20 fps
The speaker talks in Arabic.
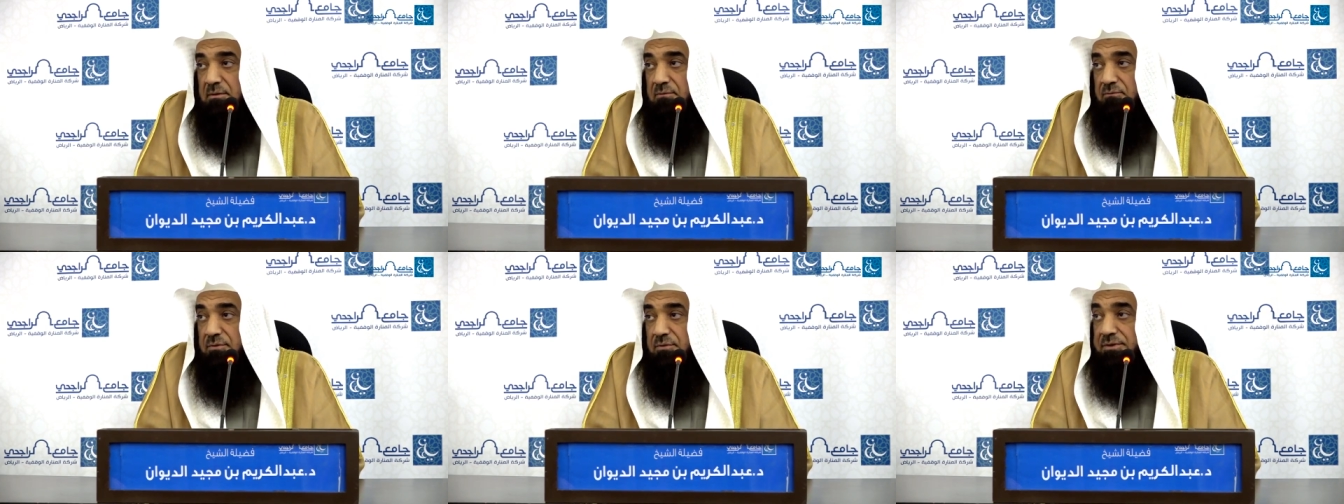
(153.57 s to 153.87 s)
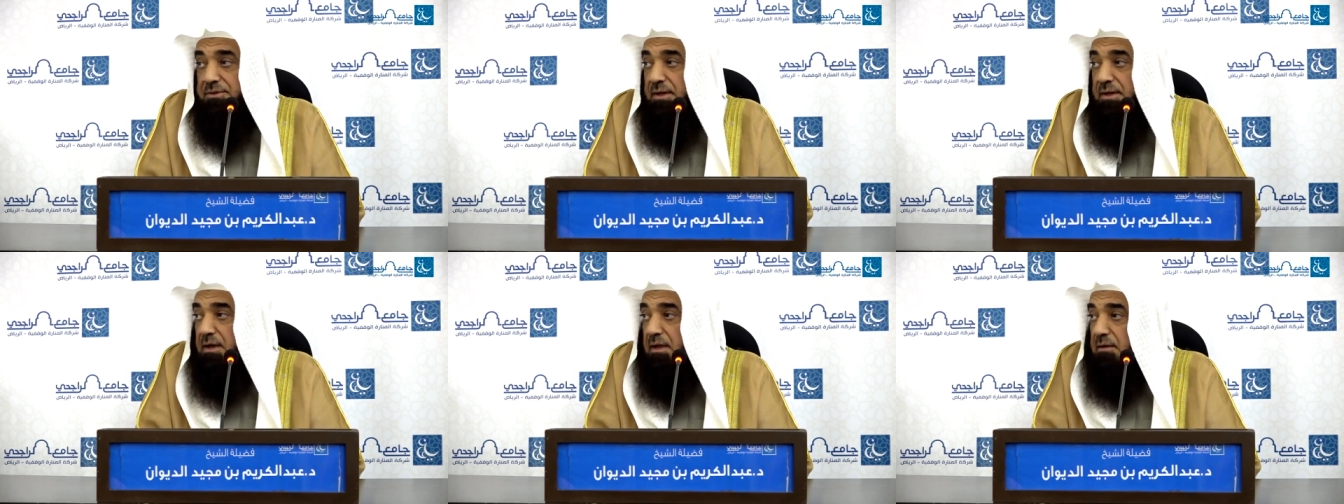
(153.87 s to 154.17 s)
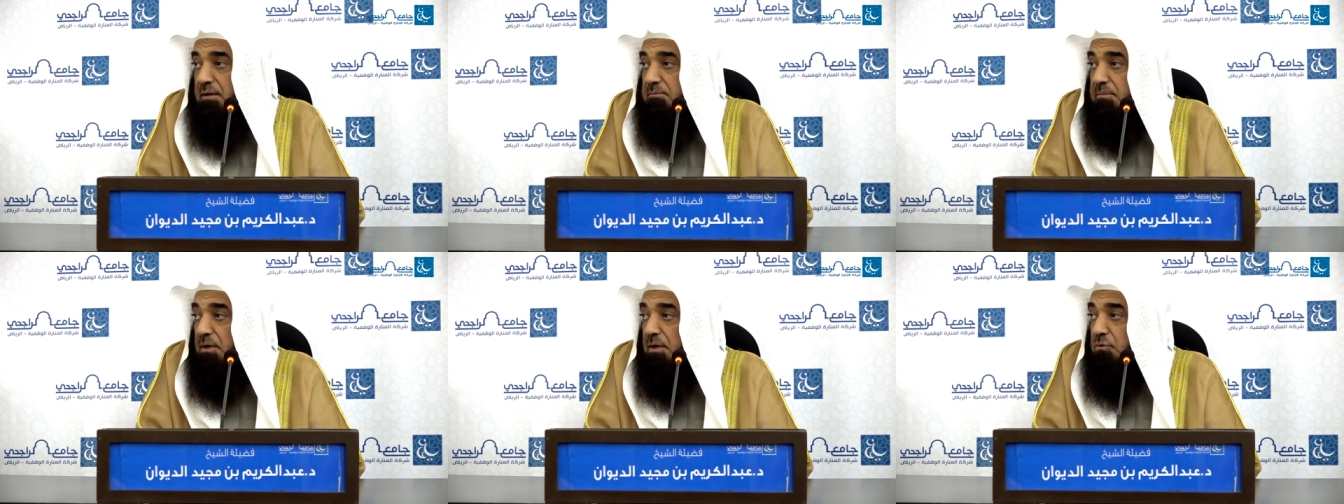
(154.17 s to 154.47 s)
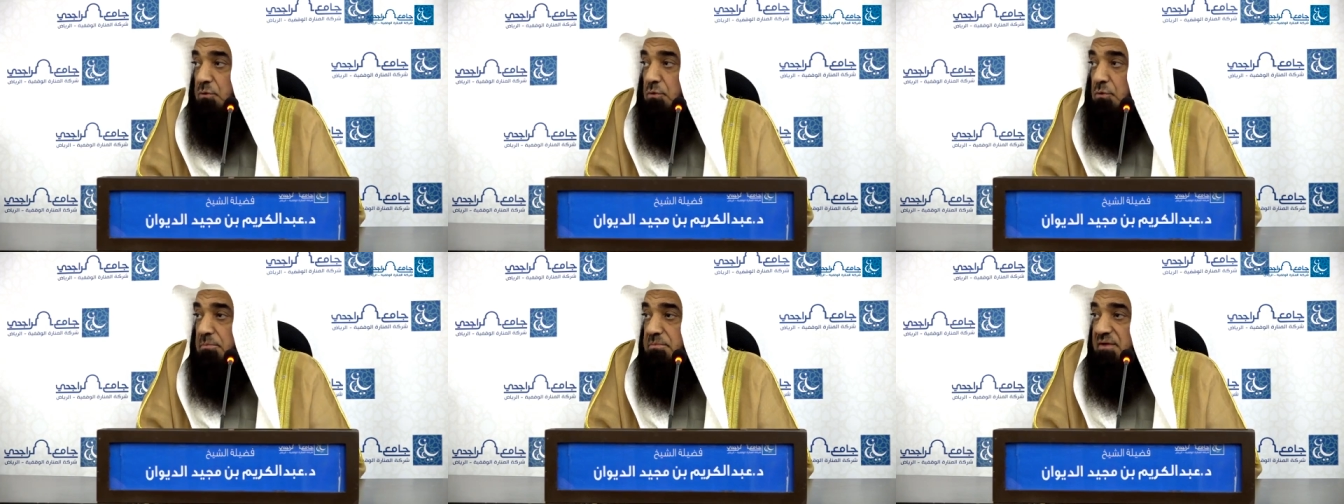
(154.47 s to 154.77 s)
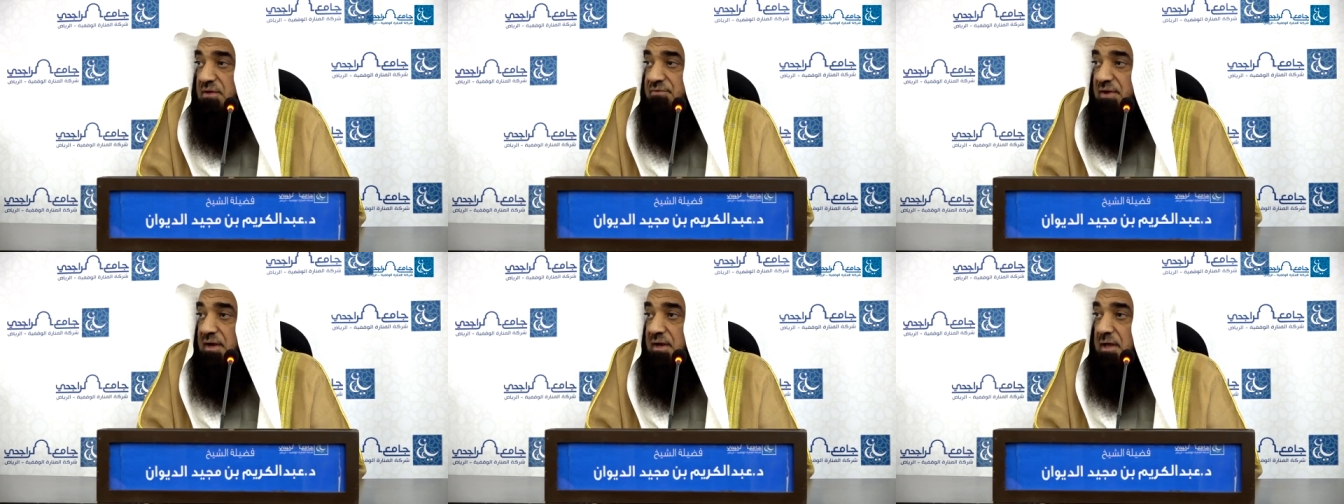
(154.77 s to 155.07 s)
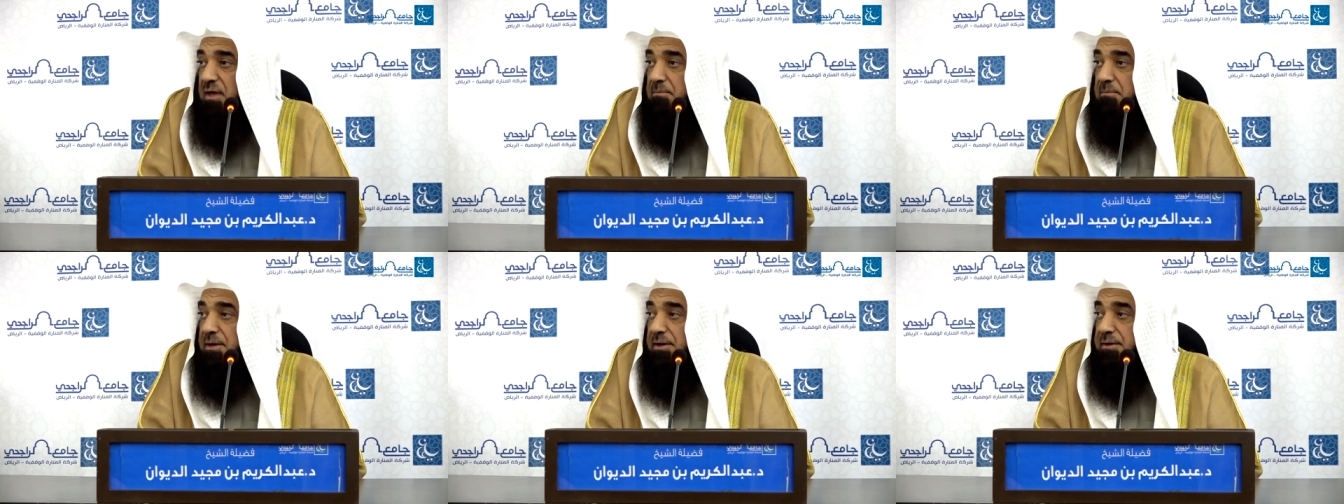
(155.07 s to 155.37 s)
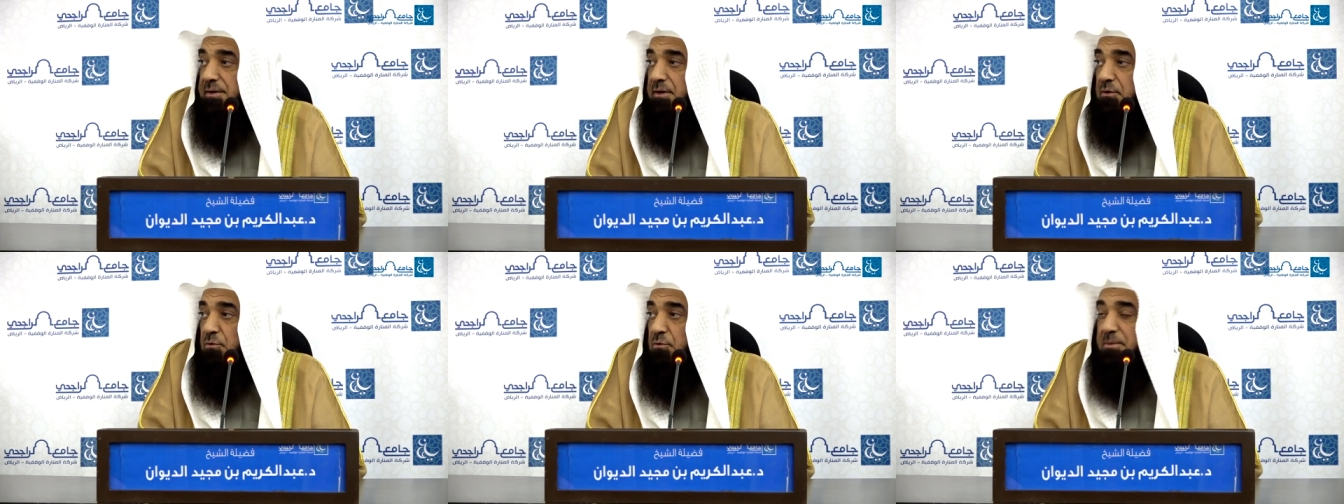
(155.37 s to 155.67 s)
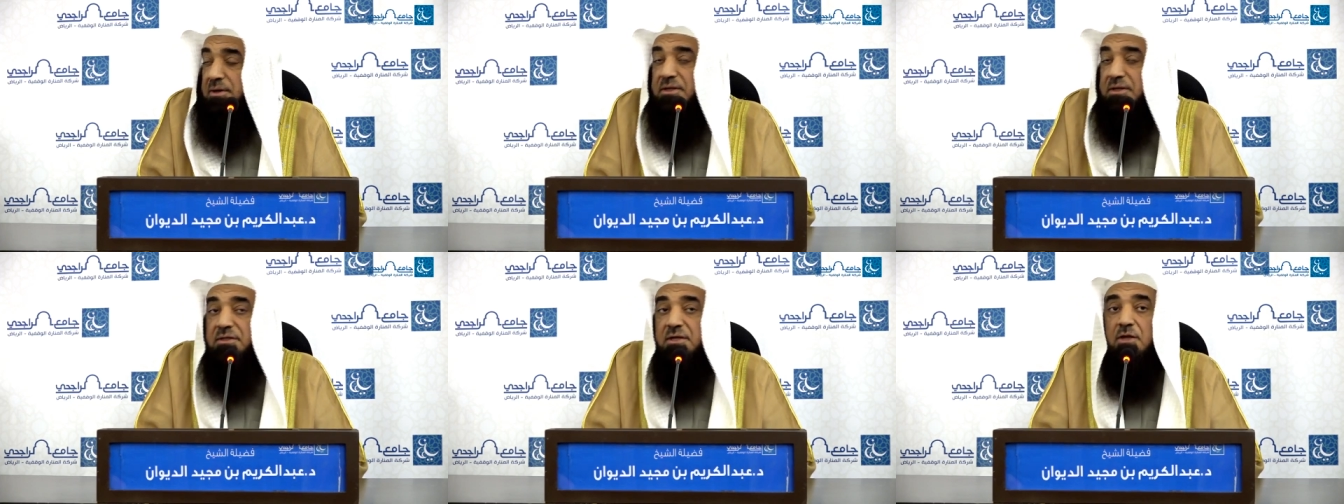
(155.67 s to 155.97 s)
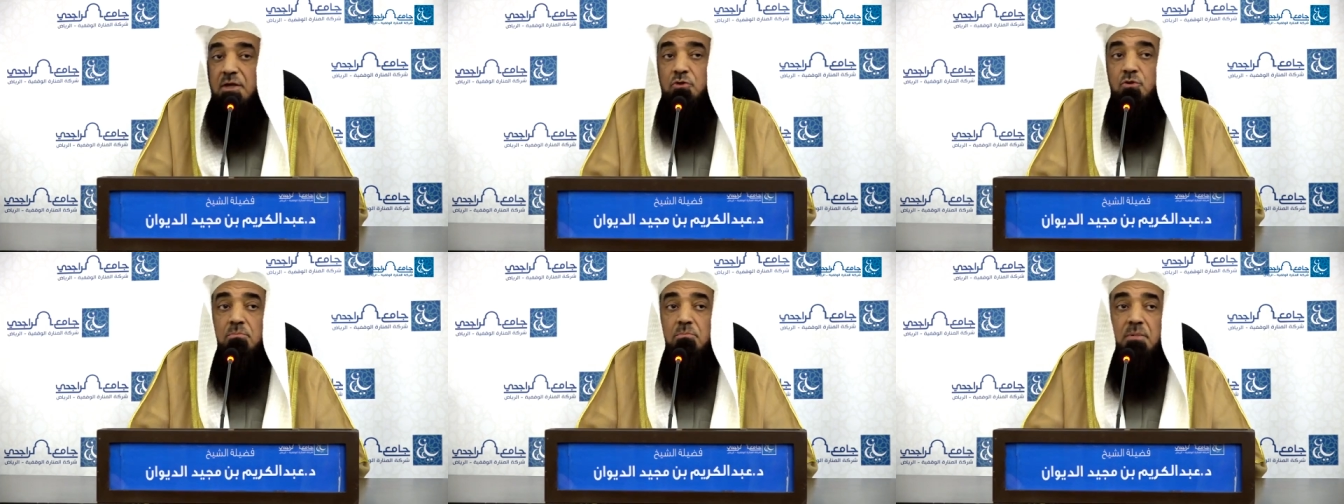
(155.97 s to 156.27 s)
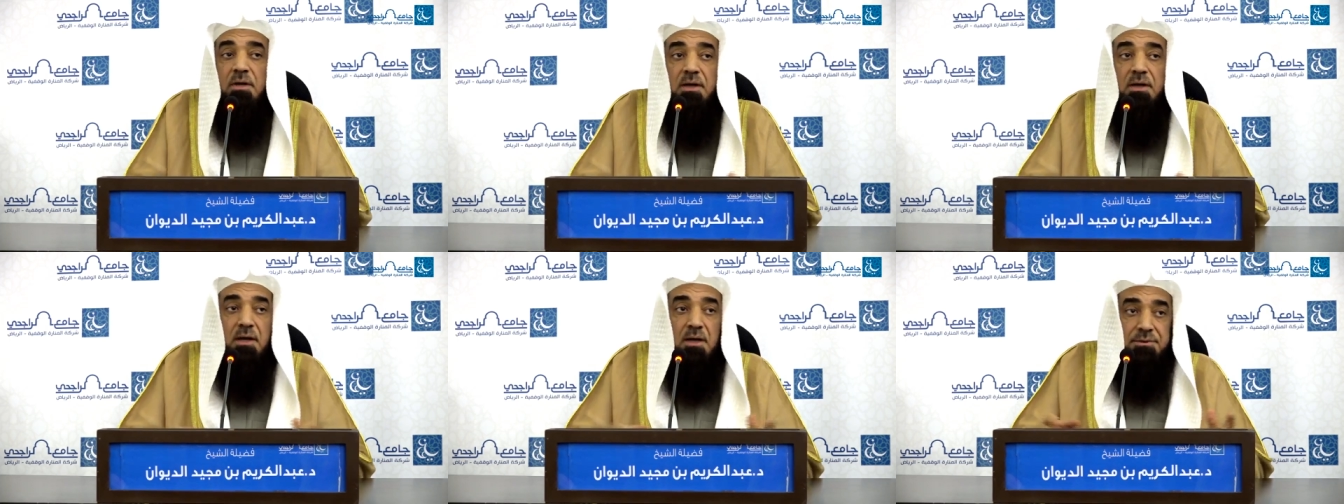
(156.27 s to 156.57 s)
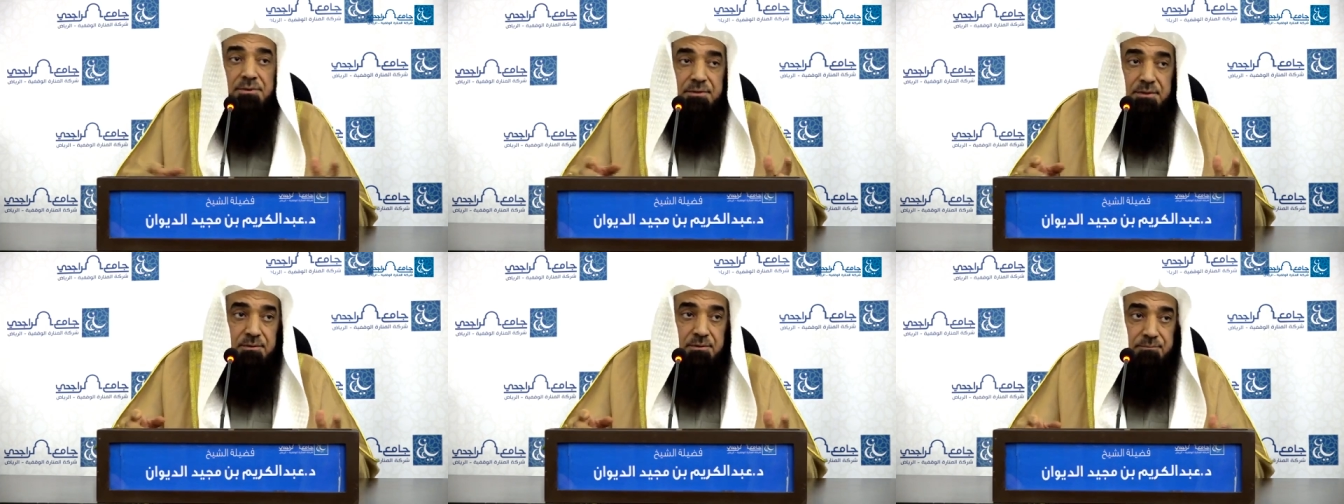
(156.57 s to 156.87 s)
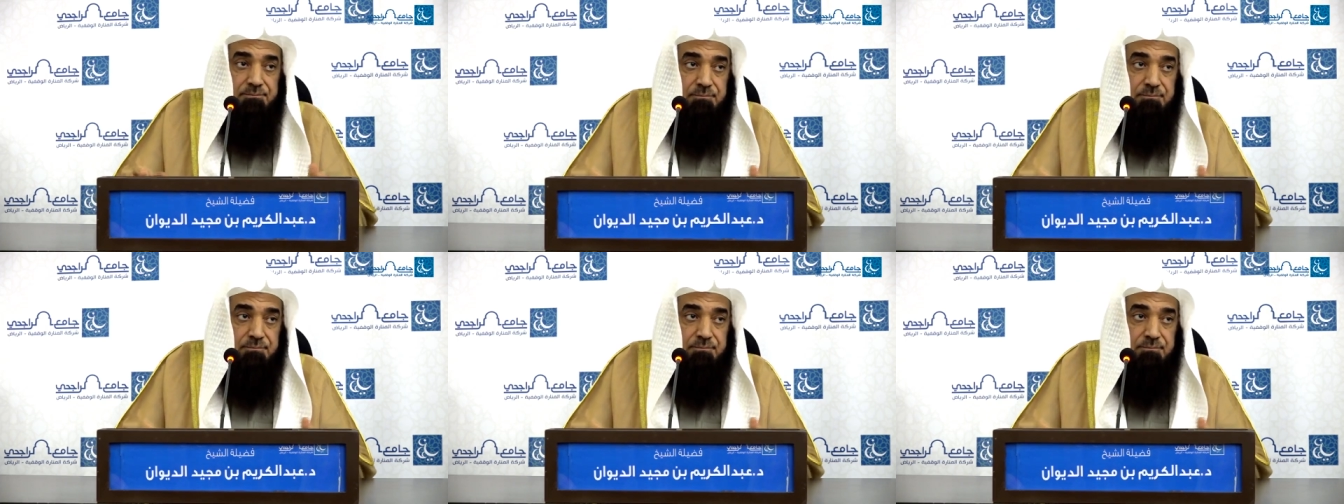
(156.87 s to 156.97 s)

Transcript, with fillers: فترى بعضهم يفعلها مره ومرتين ثم ينقطع